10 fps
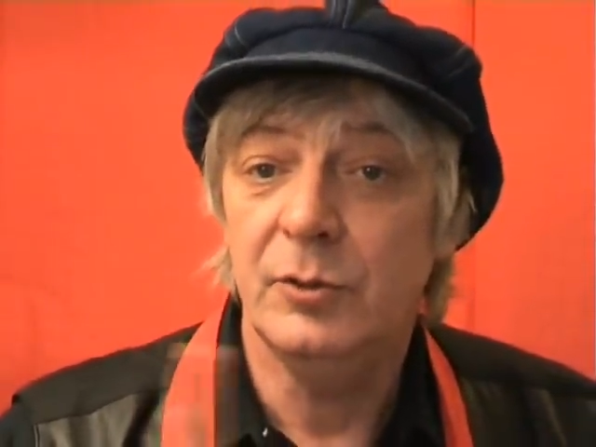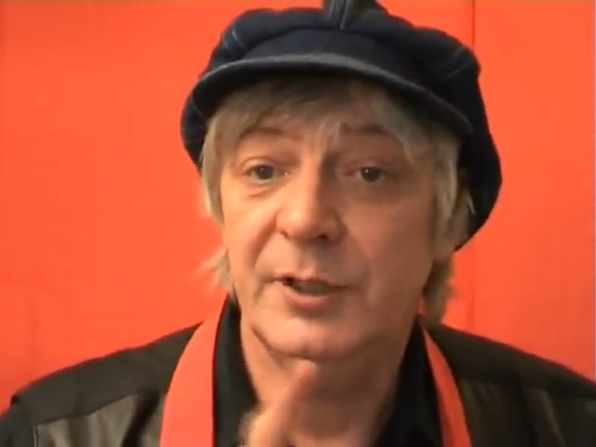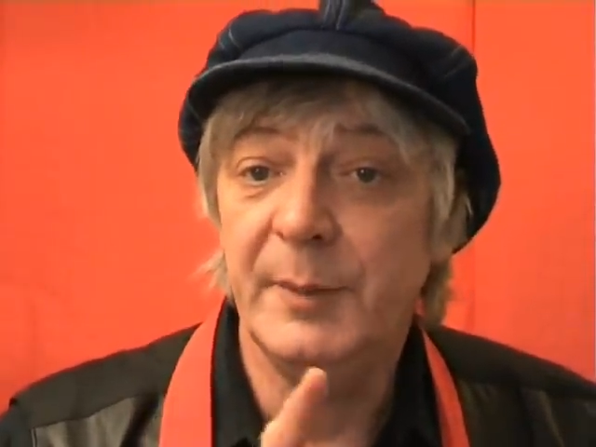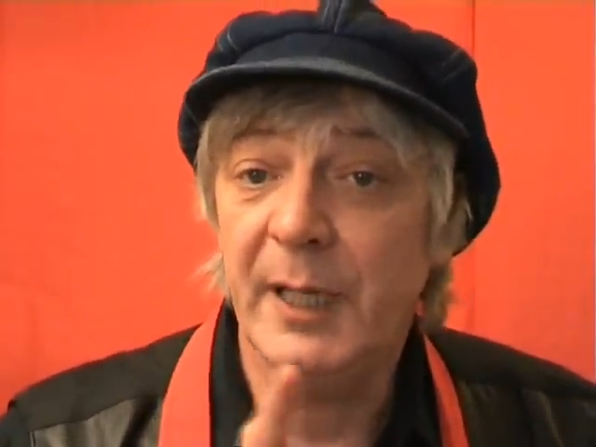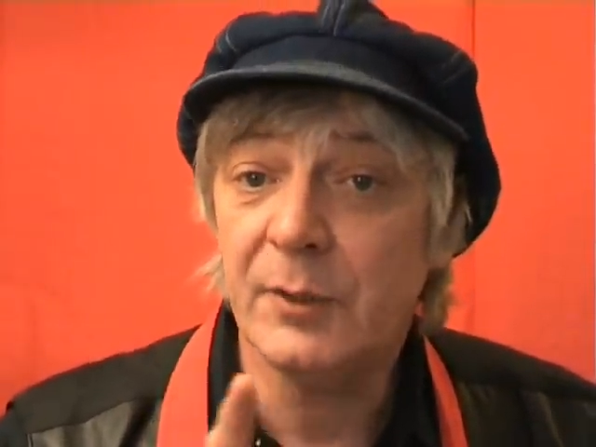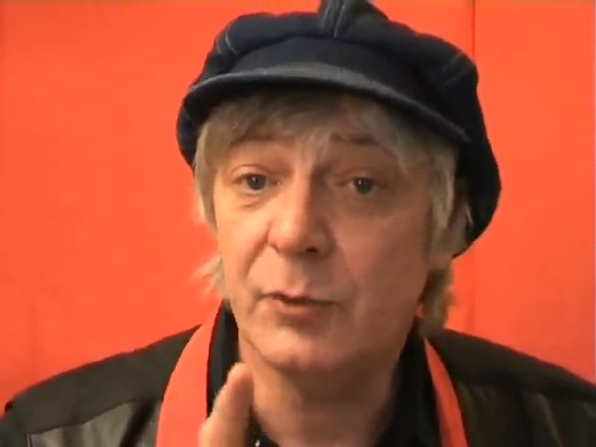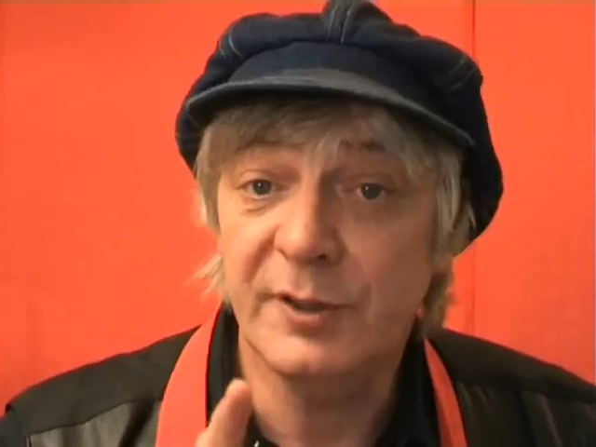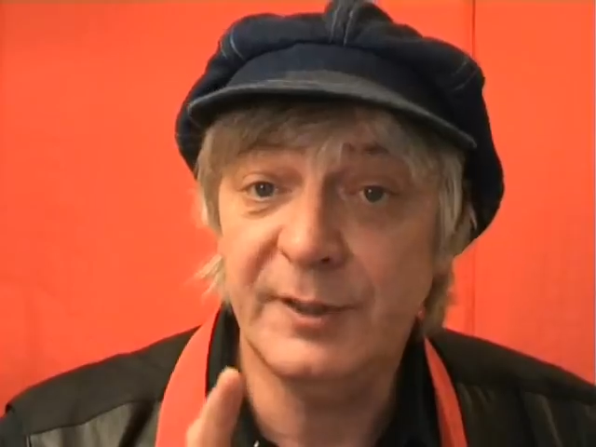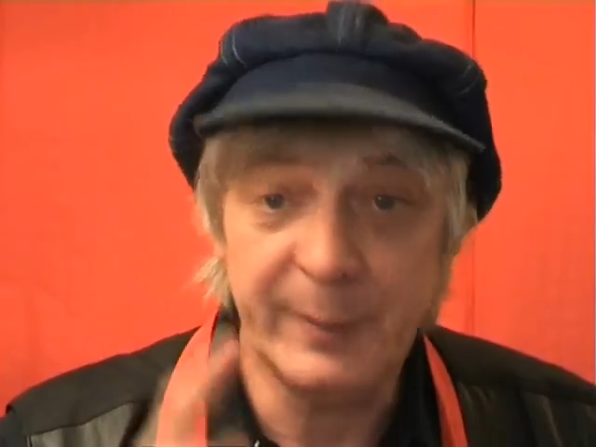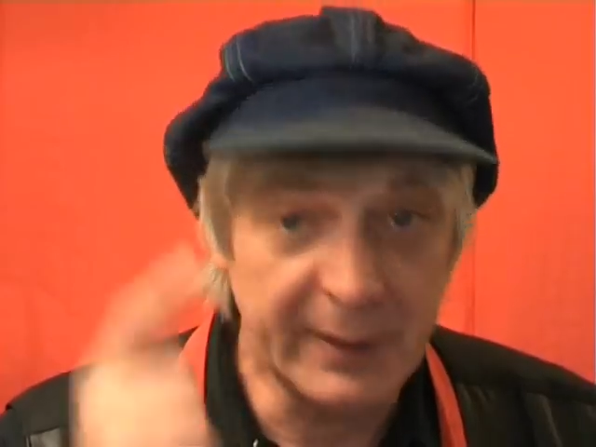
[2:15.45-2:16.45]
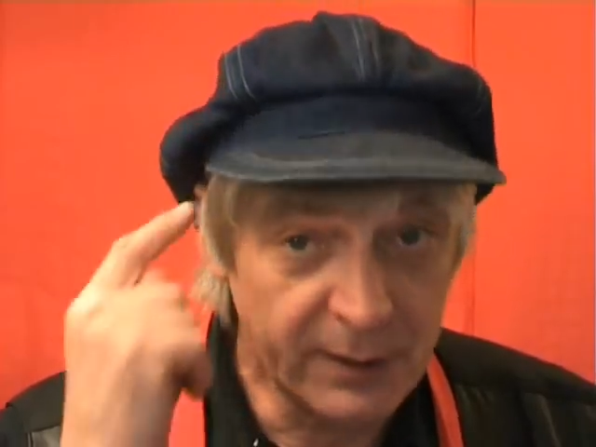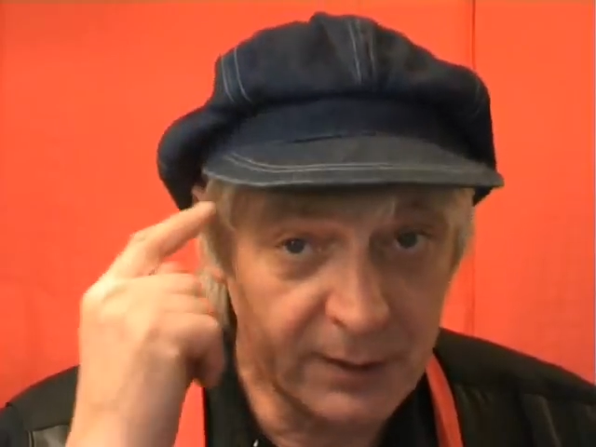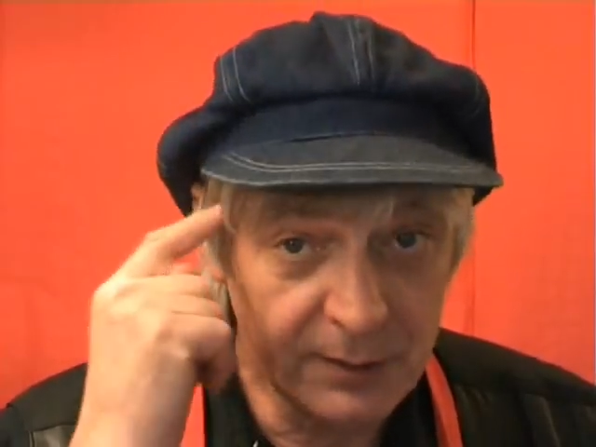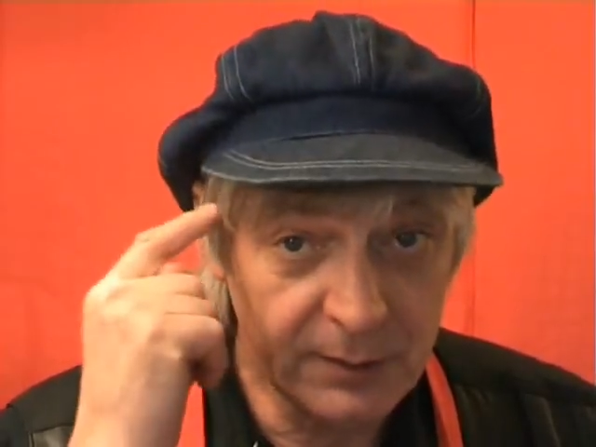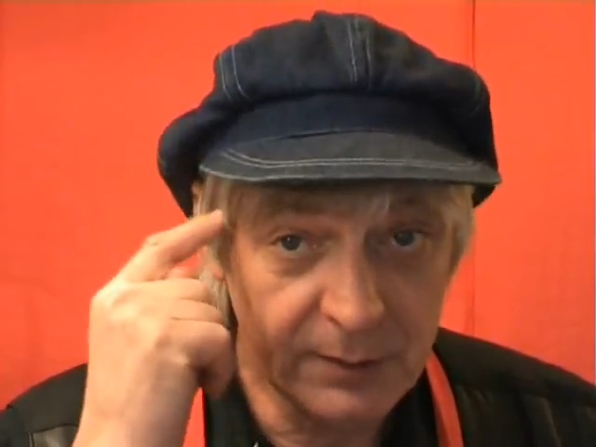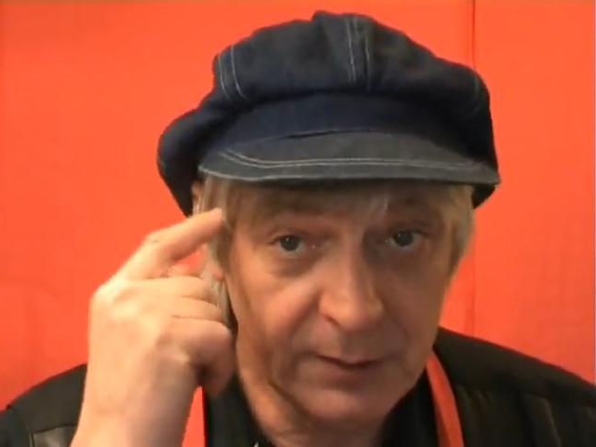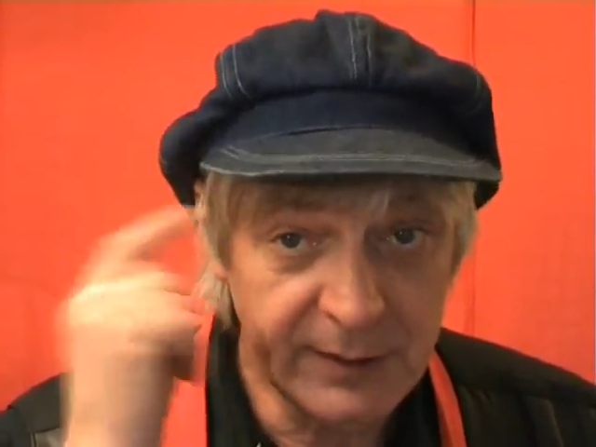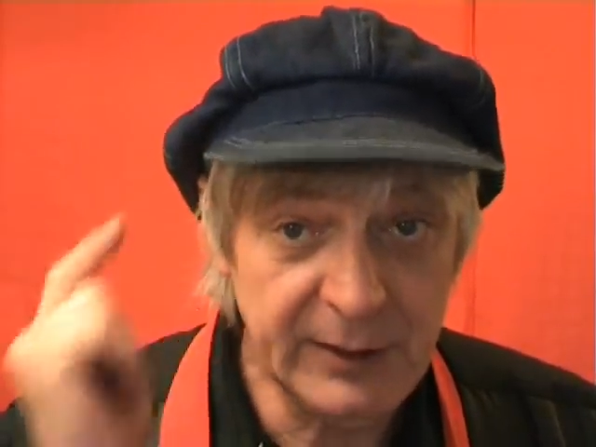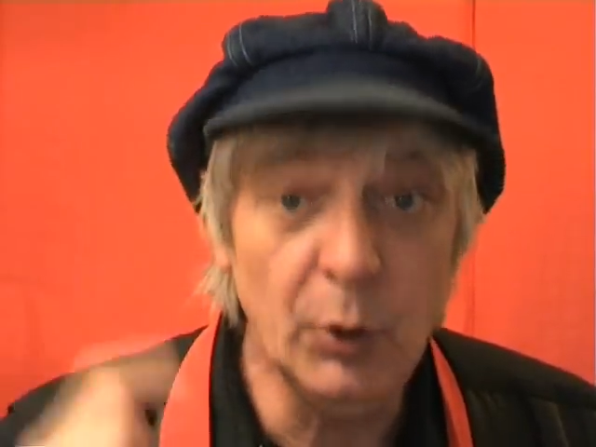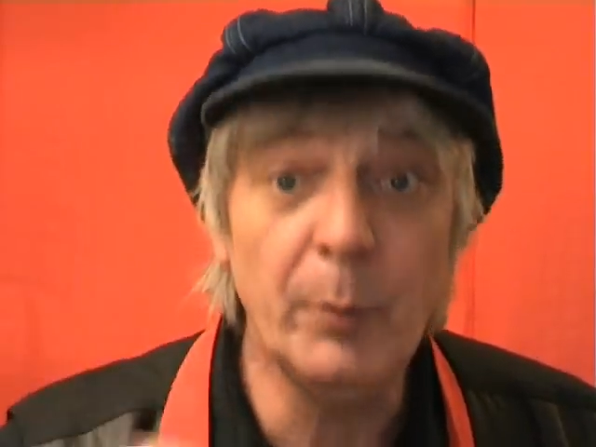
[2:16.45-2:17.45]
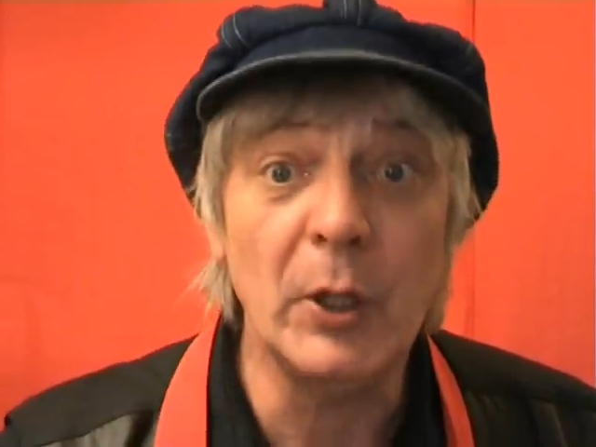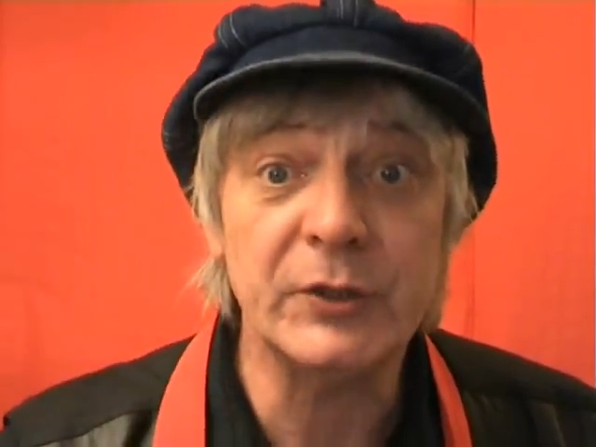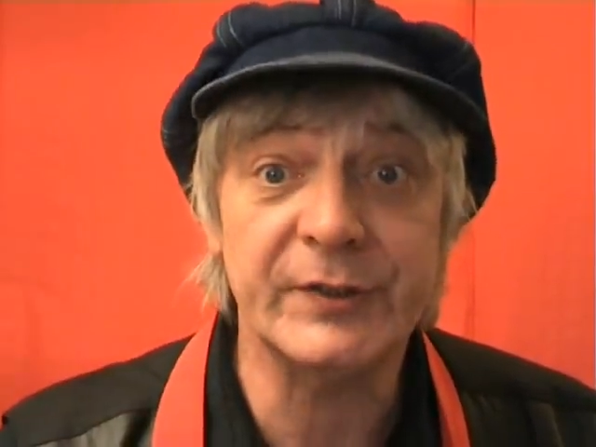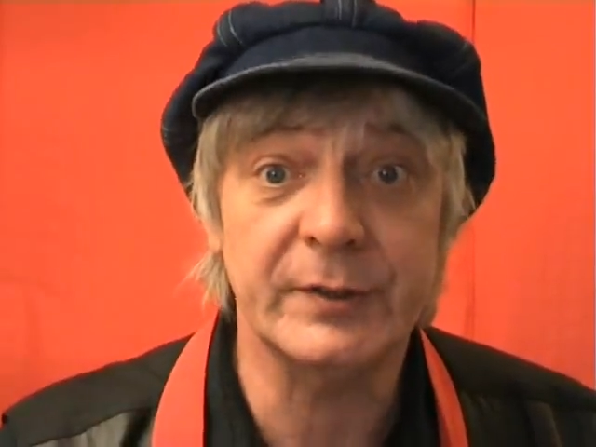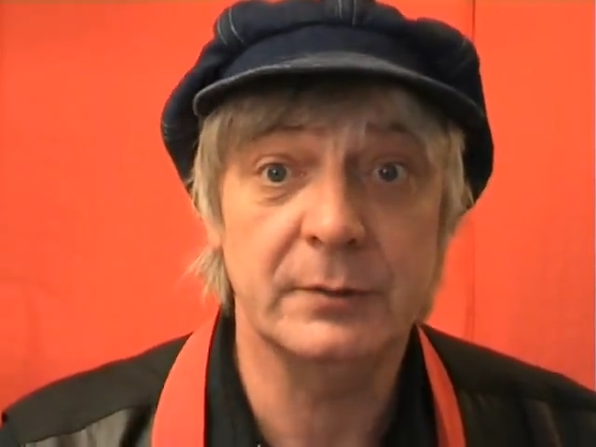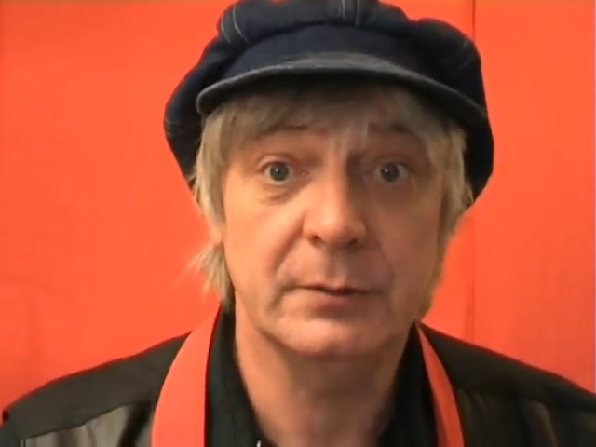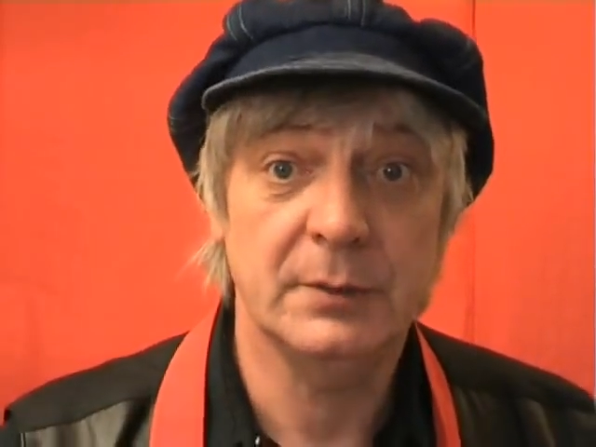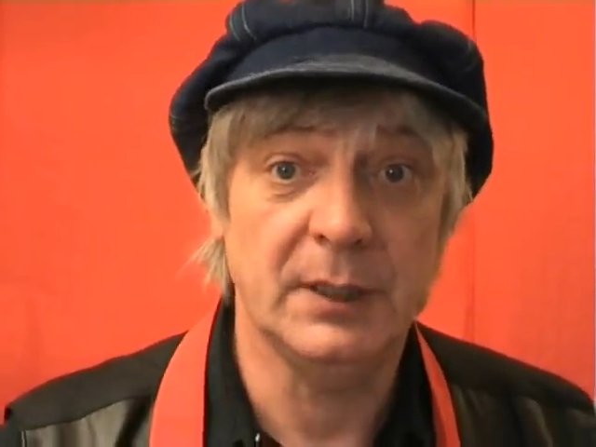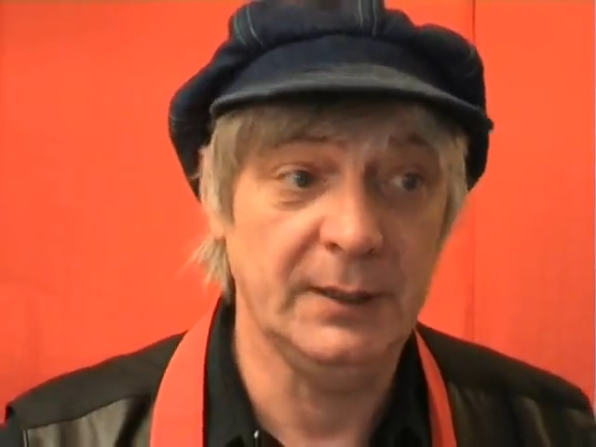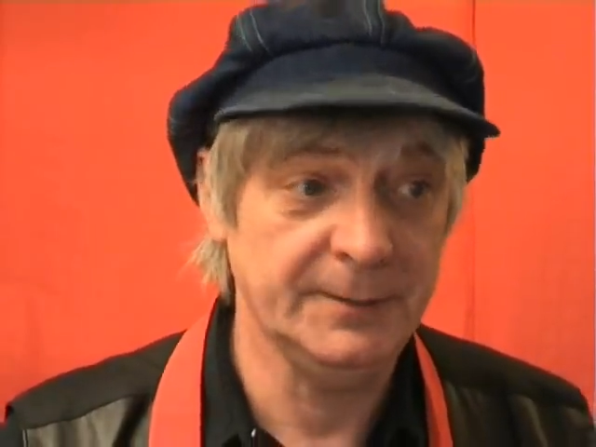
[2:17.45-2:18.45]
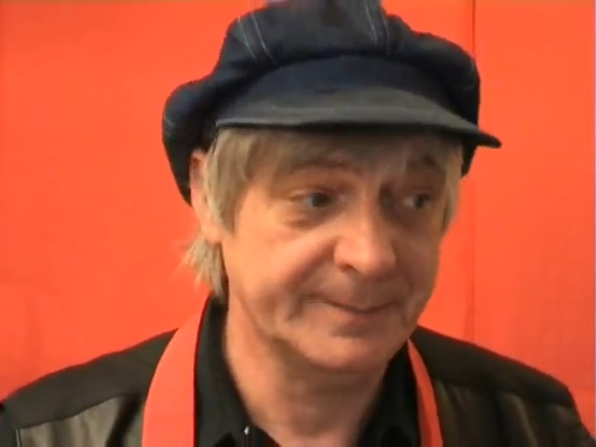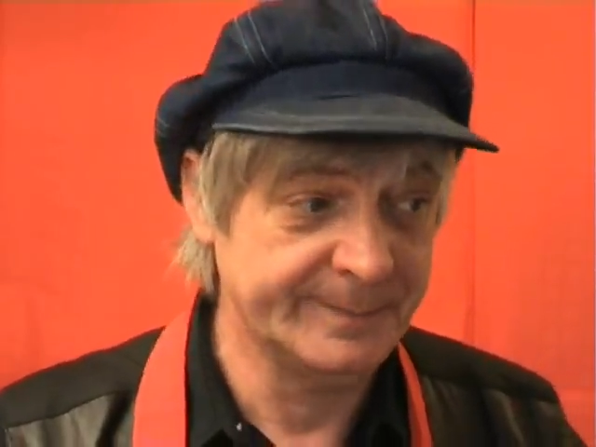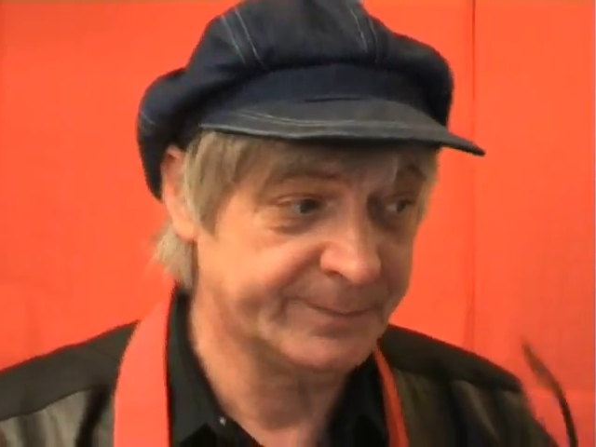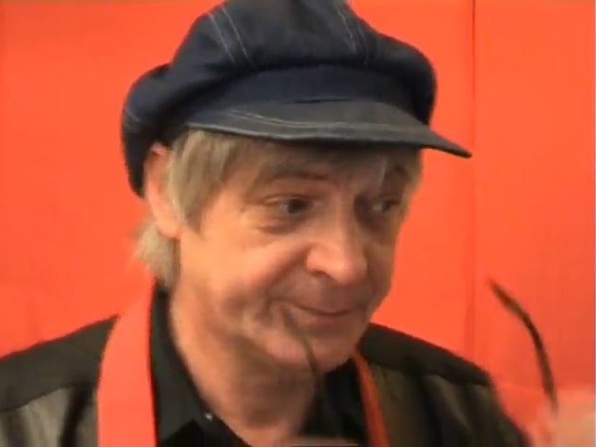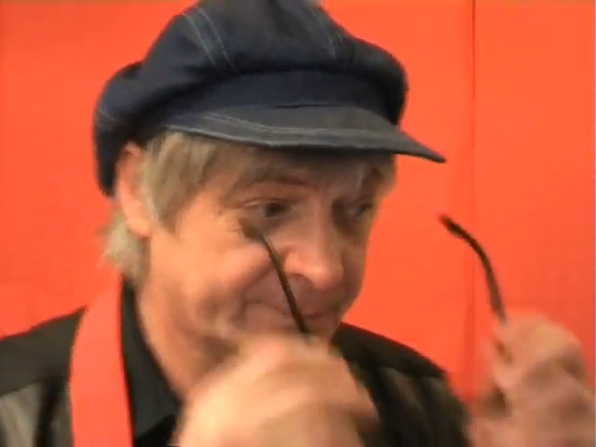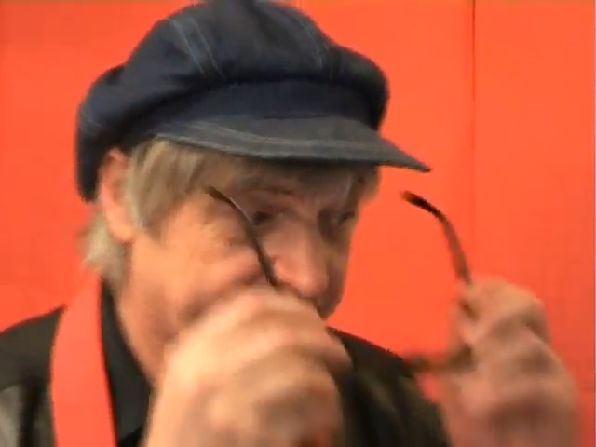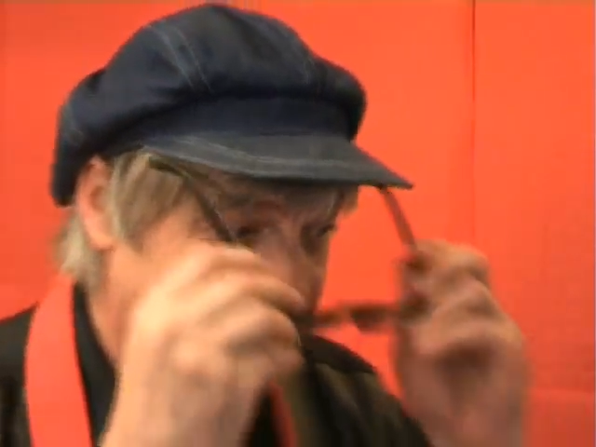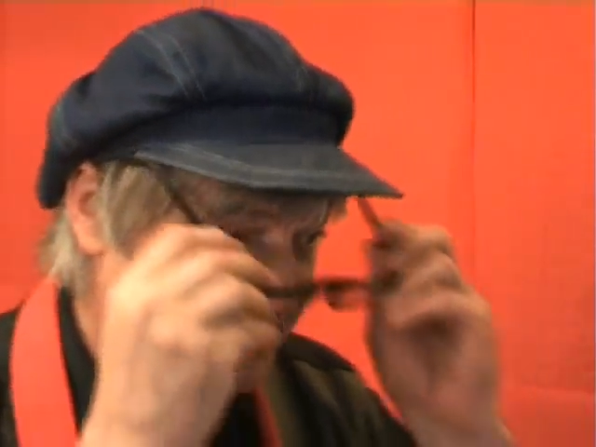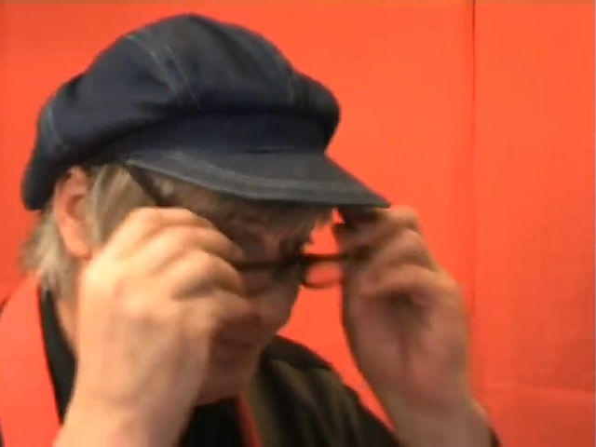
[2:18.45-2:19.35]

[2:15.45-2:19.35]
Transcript: Si acheteur et zarnard, t'es n'avo plus gramin.